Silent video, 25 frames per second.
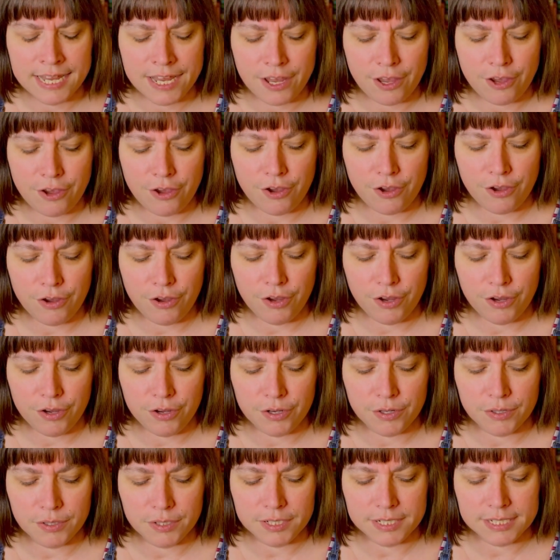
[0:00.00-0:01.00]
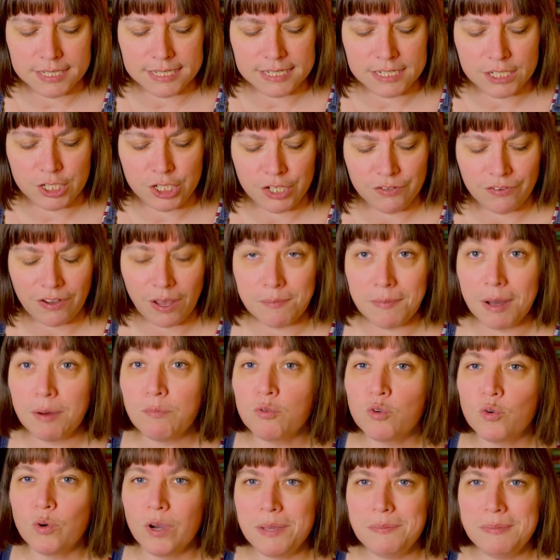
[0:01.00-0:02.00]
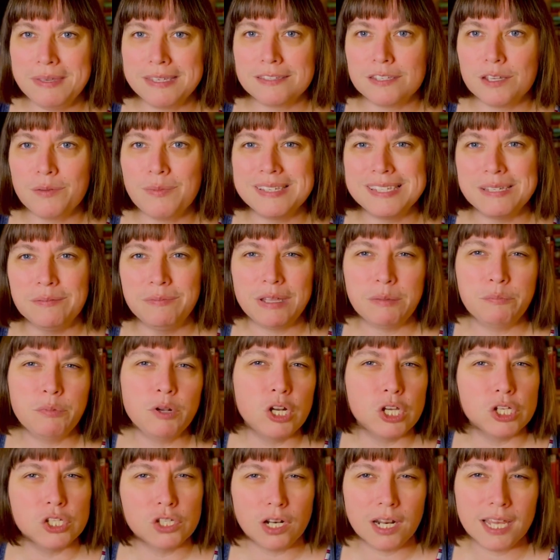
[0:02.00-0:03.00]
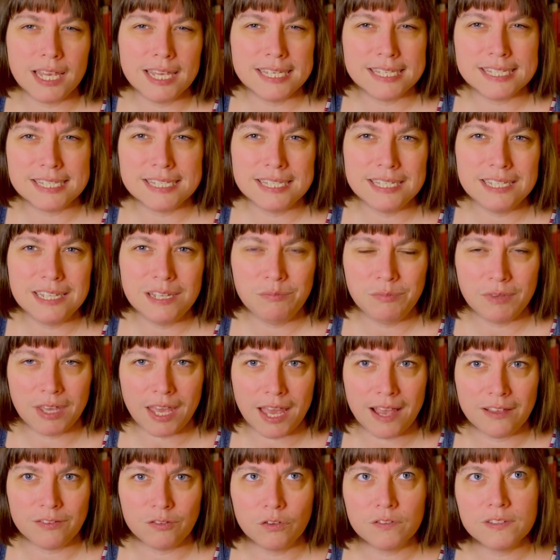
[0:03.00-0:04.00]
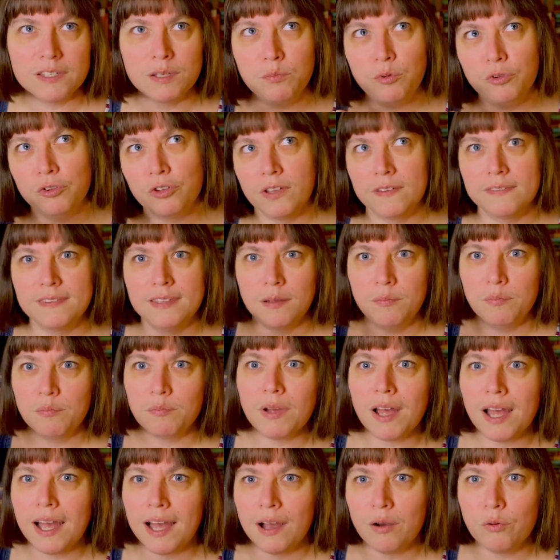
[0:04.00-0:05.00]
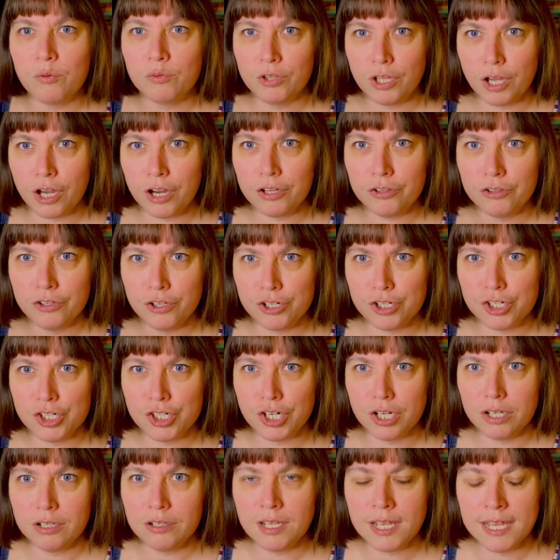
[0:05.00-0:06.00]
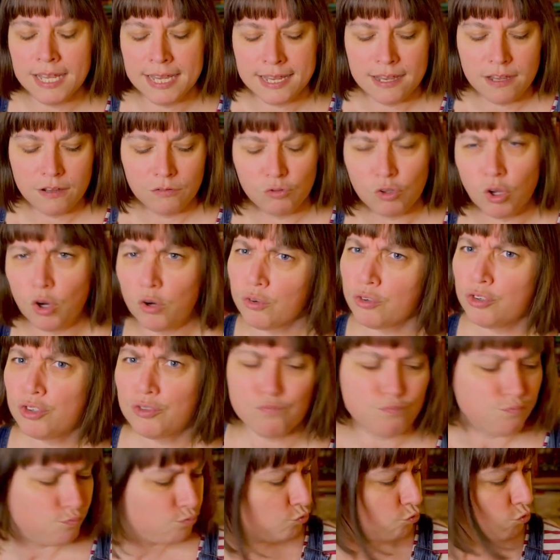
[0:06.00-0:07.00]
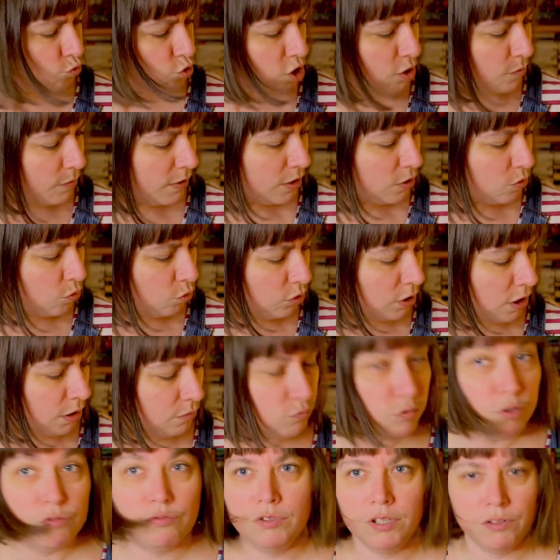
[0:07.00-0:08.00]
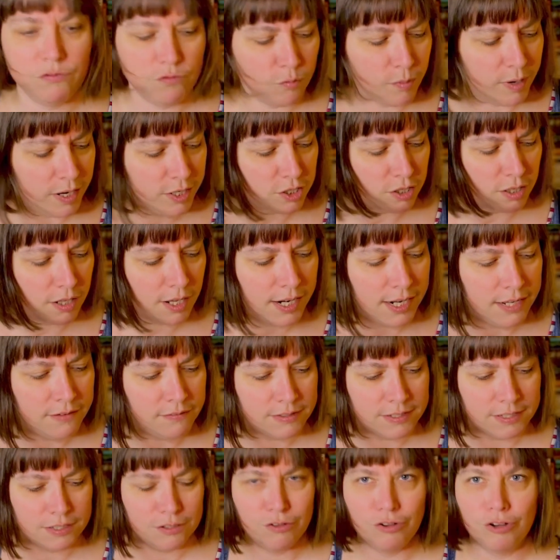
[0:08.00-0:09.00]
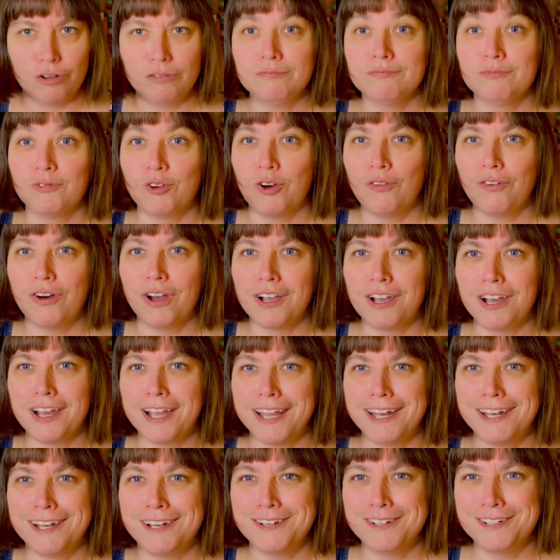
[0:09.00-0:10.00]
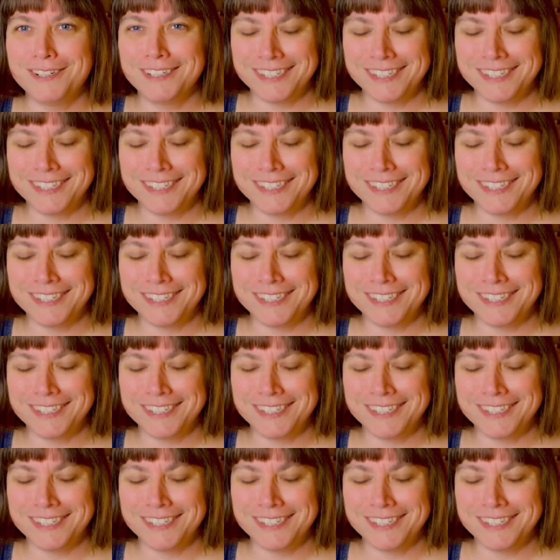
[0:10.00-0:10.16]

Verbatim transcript: Euh, j'ai vraiment beaucoup aimé ça, mais c'est peut-être pas le seul récit d'immigration, c'est plus que c'était à hauteur de jeunes. Donc, je le mets de côté. Écoutez, il faut bien que j'en enlève, sinon, on va encore être là.